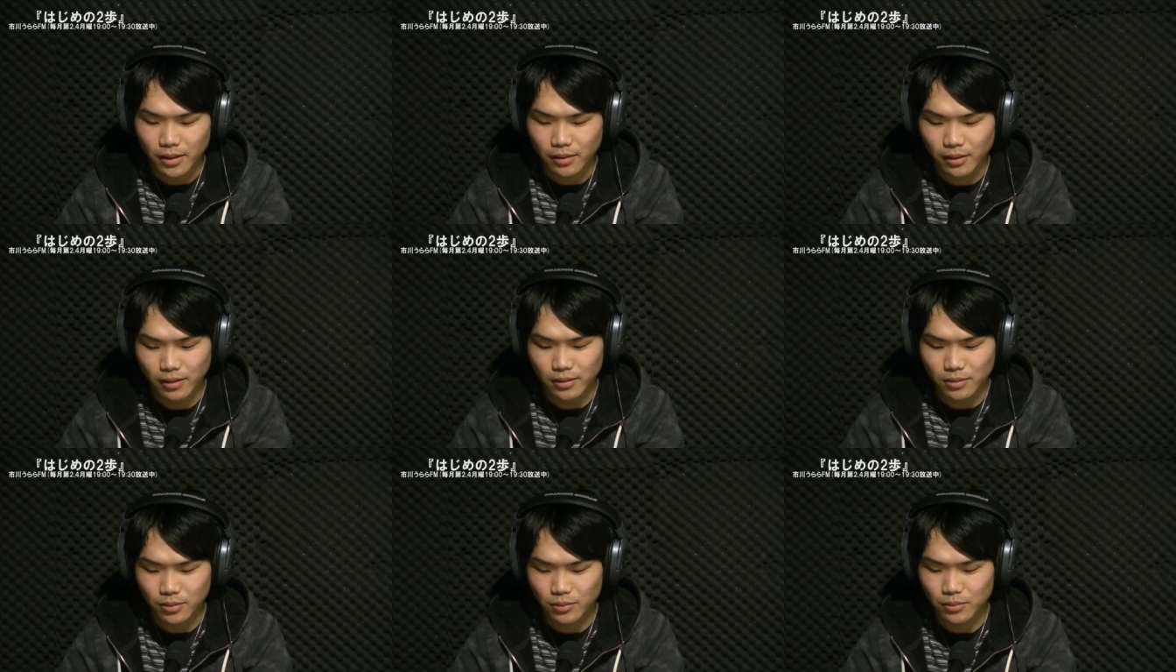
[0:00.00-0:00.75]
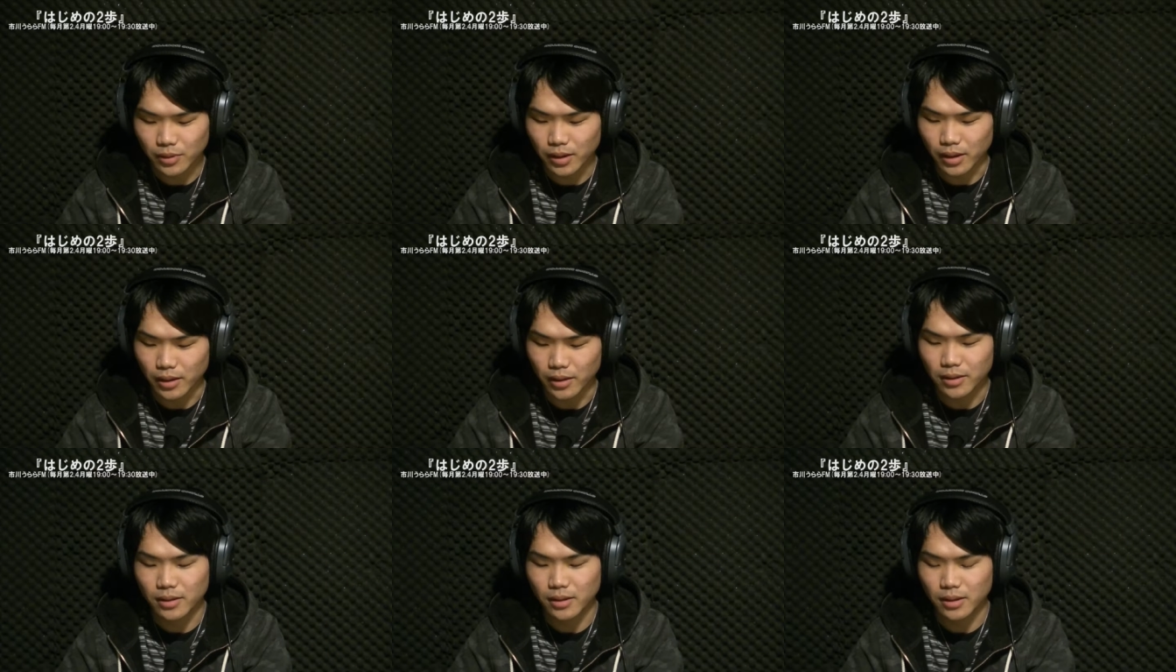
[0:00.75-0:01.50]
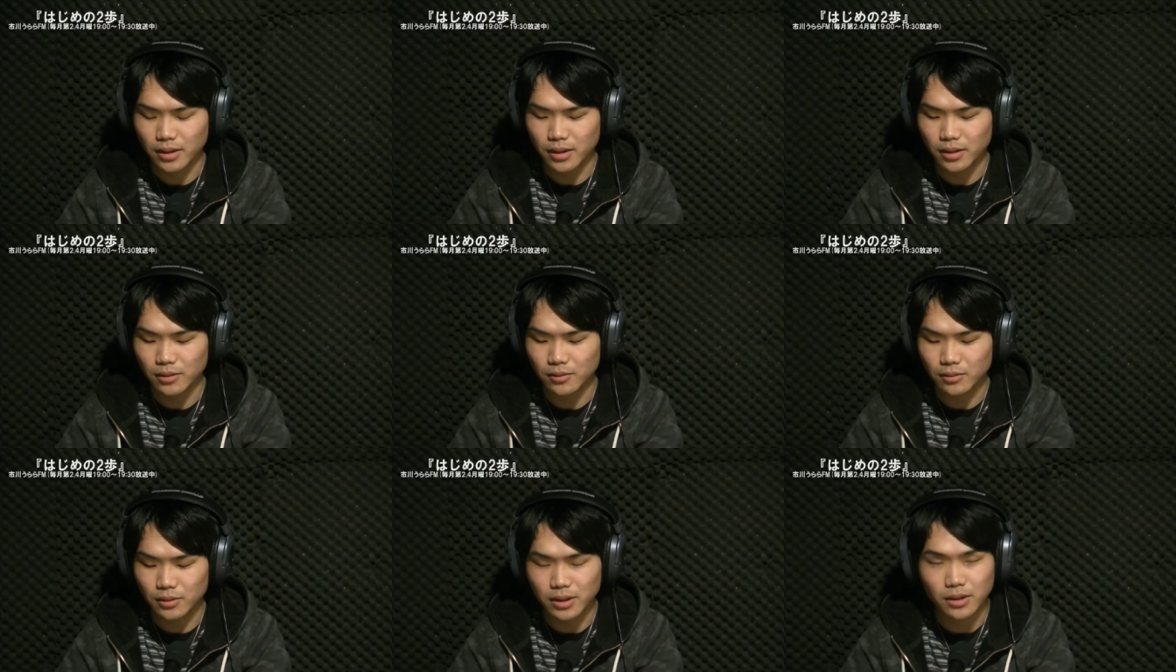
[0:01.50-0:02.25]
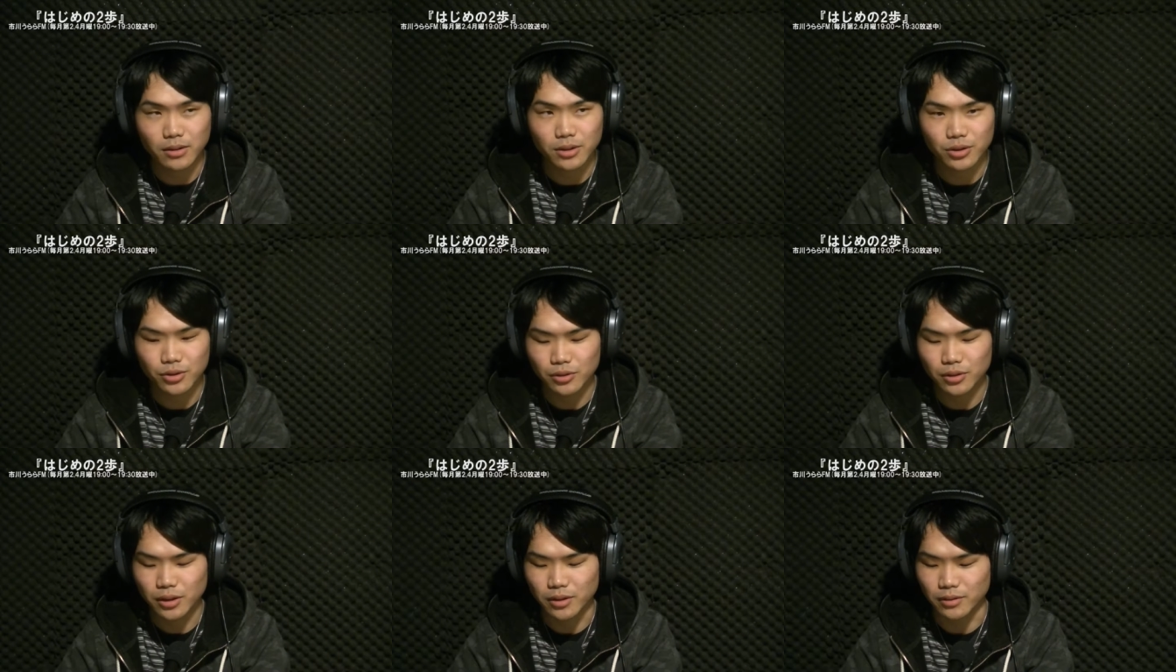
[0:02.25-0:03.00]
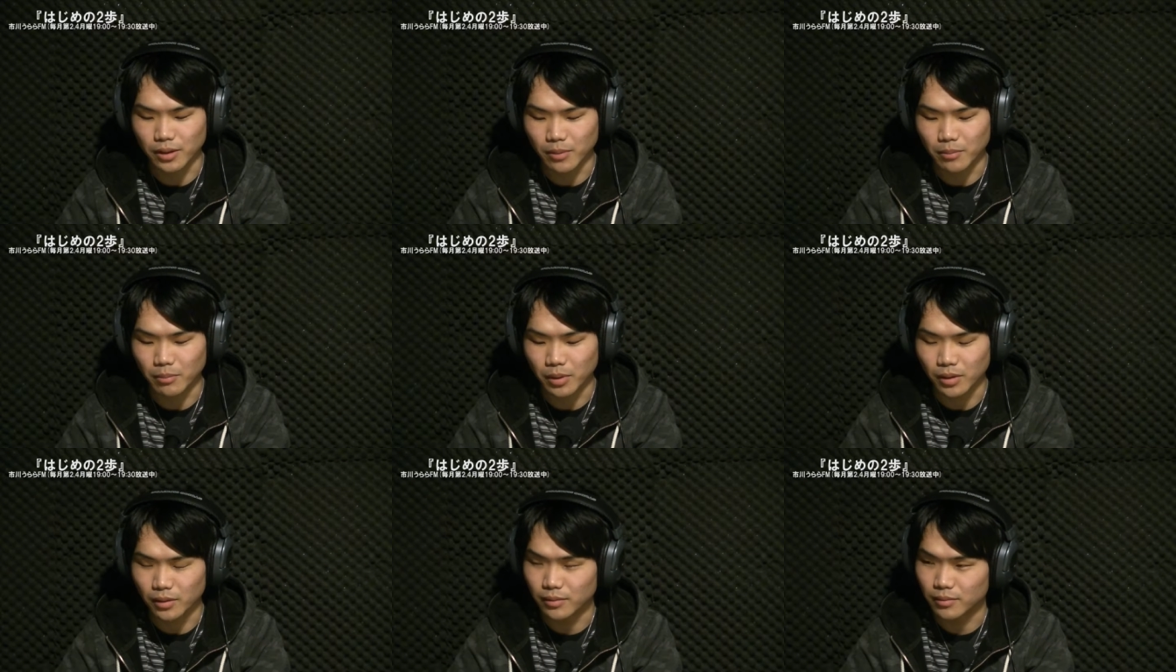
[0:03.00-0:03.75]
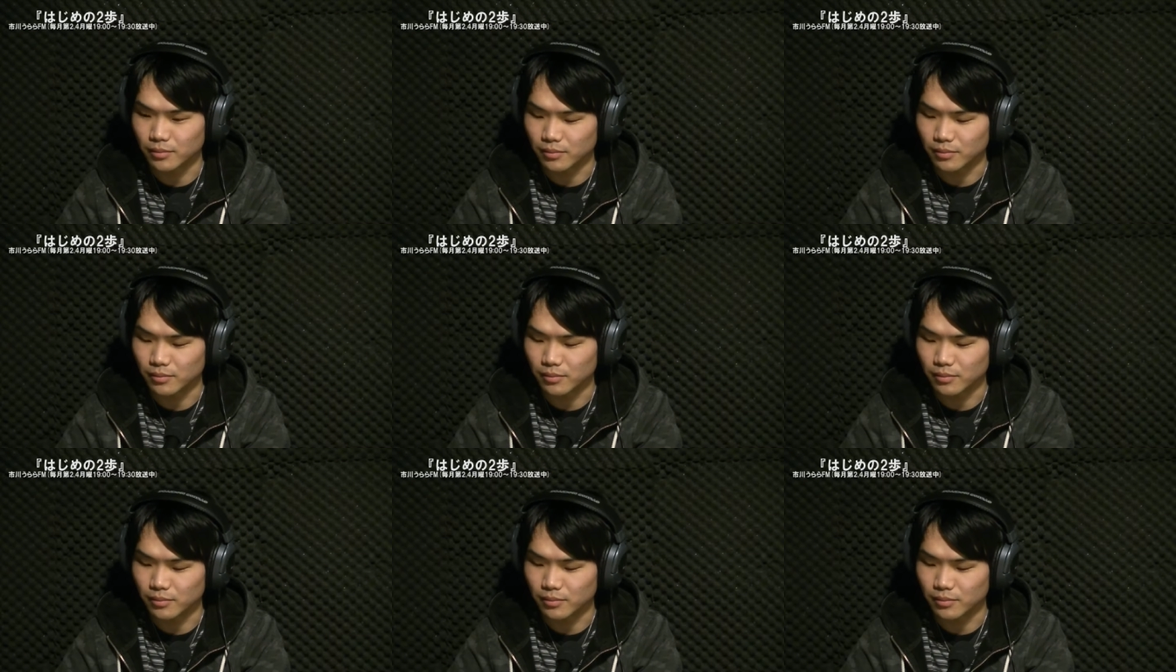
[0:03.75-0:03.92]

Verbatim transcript: でそこで行き先のリサーチ中にですね、まあ、